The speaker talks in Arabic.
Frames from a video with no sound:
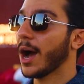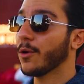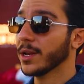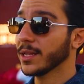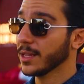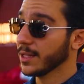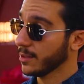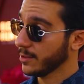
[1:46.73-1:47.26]

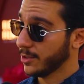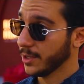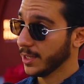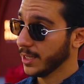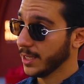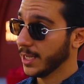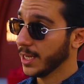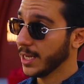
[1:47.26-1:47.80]
اولا
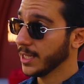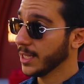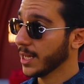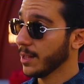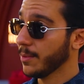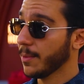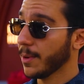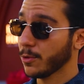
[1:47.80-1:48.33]
يقلني ان
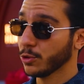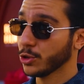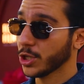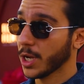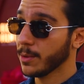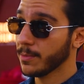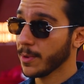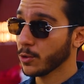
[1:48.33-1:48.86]
انا ما كنتش
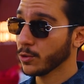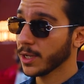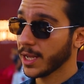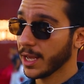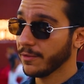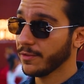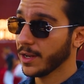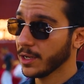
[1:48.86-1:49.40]
عامل مجهود
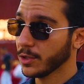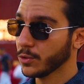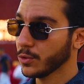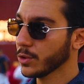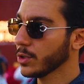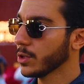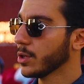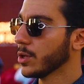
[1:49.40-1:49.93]
الكافي لاي
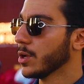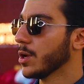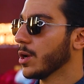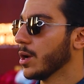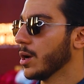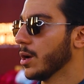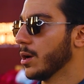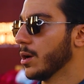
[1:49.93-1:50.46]
دور
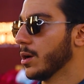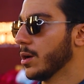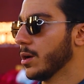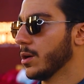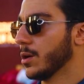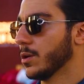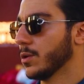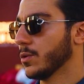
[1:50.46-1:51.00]

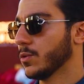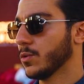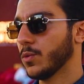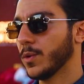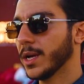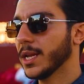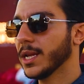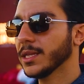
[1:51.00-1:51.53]
آه،
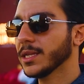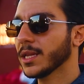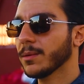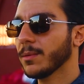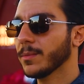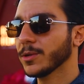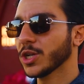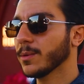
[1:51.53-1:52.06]
ولاني انا
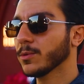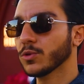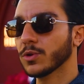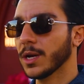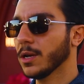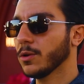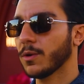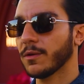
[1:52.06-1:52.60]
ما بش عامل
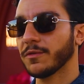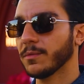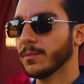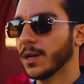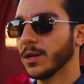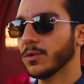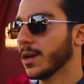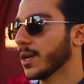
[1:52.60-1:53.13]
دور حلو او
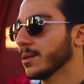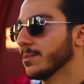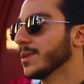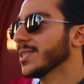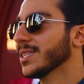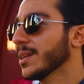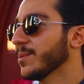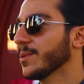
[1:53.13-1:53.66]
فيلم حلو انا
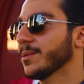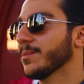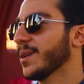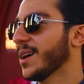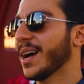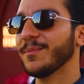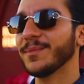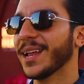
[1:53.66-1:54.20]
اتمنى دايما
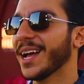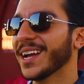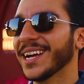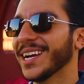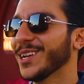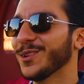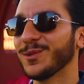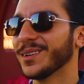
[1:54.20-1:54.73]
ابقى عامل حاجه
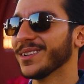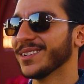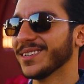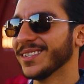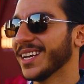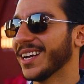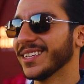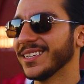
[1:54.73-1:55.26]
حلوه
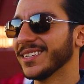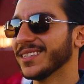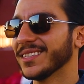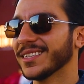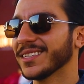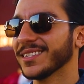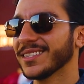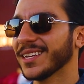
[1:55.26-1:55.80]
يعني
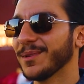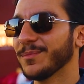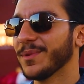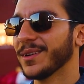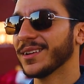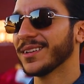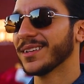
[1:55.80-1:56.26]
الناس تحبها